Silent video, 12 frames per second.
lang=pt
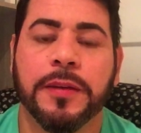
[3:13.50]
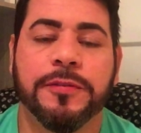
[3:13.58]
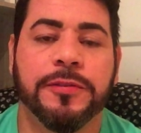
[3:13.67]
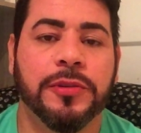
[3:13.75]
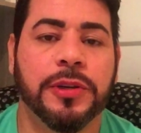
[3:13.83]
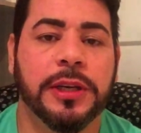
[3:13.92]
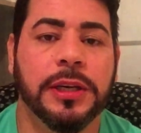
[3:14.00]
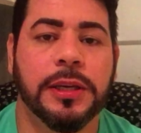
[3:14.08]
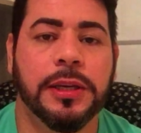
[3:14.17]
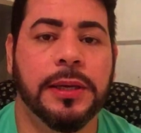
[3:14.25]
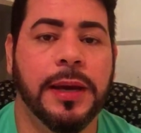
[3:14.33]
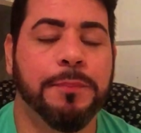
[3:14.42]

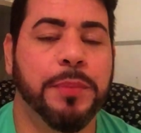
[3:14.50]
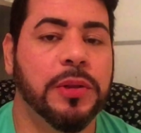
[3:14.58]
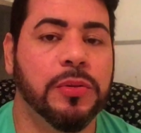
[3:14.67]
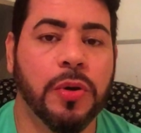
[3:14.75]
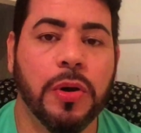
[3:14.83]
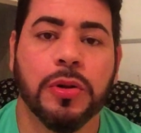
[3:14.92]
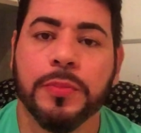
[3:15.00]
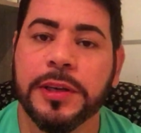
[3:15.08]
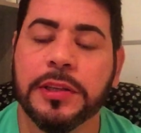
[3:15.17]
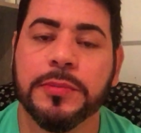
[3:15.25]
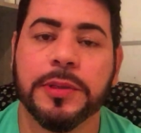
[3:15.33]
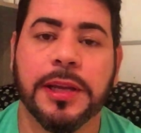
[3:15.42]
Foi abandono
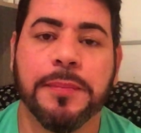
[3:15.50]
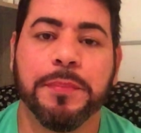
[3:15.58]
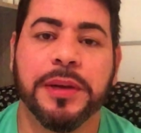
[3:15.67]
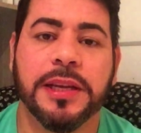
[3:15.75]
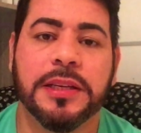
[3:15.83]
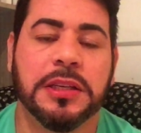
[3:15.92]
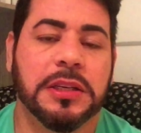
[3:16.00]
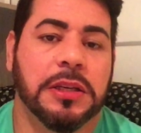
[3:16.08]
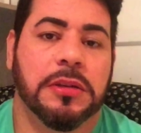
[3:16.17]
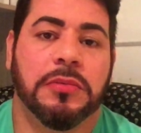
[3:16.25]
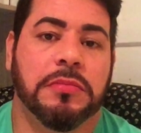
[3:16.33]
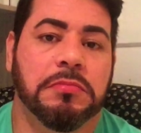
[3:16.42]
mesmo da empresa
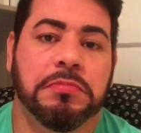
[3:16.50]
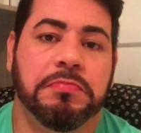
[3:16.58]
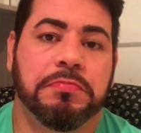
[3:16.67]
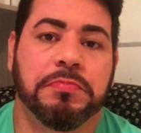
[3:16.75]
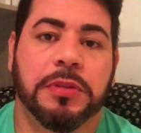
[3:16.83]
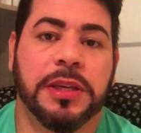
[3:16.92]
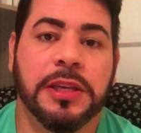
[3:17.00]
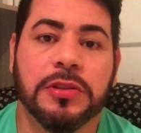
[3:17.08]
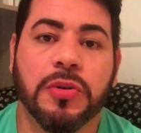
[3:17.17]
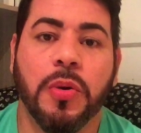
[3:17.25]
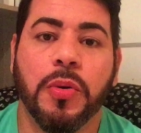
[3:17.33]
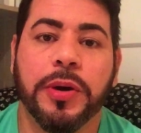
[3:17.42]
que não
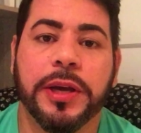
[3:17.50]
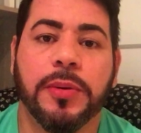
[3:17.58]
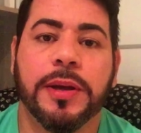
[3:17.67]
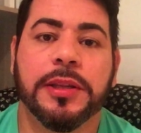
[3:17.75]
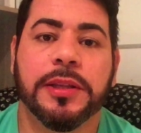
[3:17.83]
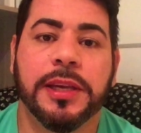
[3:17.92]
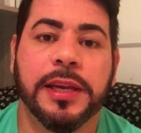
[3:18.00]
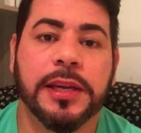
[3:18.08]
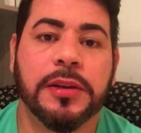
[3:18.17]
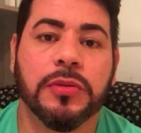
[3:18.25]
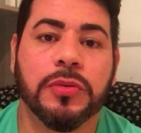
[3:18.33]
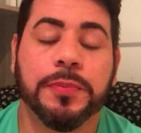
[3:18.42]
quis concorrer com a
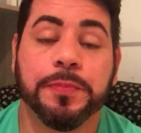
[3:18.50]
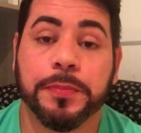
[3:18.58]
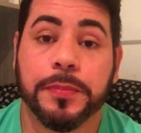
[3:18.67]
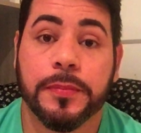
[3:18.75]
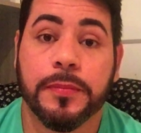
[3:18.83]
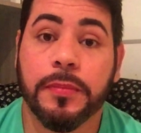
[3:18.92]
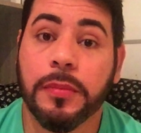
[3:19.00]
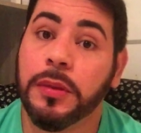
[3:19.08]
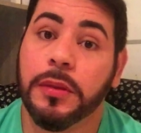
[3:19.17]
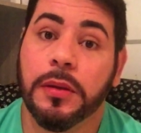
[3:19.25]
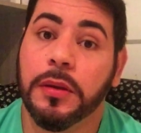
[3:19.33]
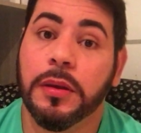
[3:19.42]
Nintendo?
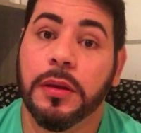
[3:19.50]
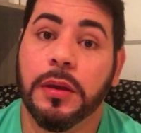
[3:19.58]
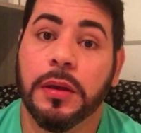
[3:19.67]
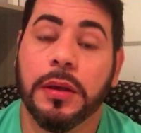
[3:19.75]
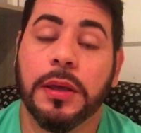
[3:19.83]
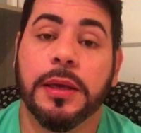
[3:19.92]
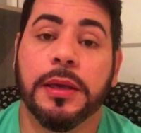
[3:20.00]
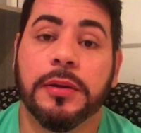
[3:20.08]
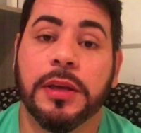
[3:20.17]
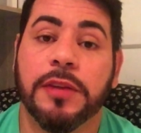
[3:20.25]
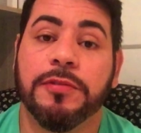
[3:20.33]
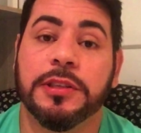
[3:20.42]
E aí,
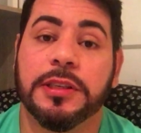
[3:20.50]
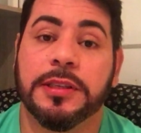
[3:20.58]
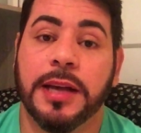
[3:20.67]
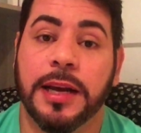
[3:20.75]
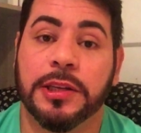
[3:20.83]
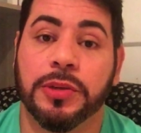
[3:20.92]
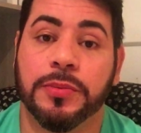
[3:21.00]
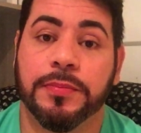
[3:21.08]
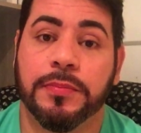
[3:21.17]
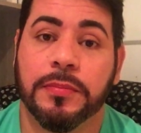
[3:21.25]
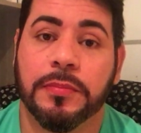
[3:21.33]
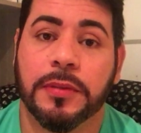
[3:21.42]
o que vocês acham?
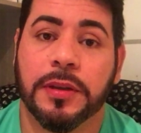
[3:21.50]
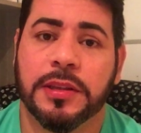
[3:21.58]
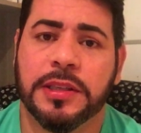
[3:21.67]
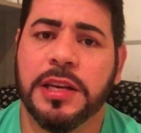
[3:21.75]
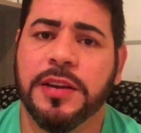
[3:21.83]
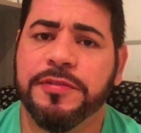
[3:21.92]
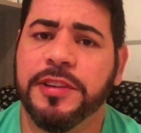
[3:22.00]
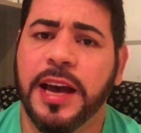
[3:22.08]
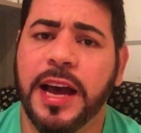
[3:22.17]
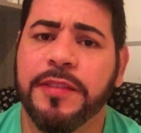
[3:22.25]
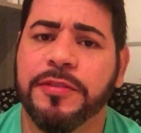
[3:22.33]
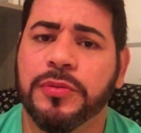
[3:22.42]
Seria
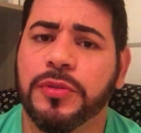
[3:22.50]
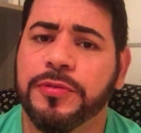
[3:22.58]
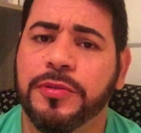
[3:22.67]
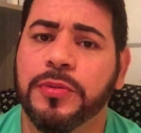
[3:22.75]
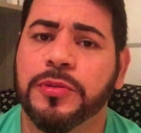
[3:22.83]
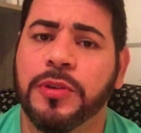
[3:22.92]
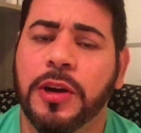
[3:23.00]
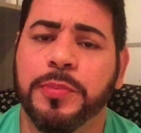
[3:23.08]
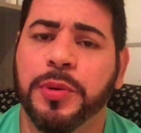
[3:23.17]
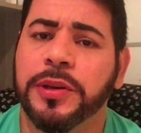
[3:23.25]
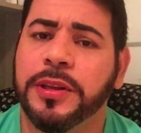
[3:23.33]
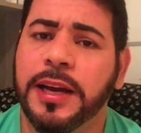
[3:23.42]
viável um novo console
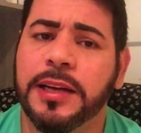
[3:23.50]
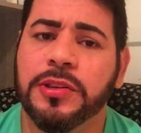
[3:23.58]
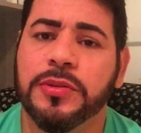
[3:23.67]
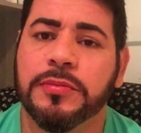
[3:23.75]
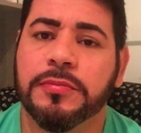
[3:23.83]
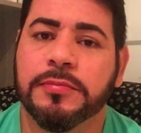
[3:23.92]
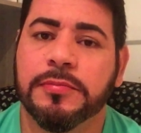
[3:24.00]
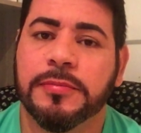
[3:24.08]
portátil?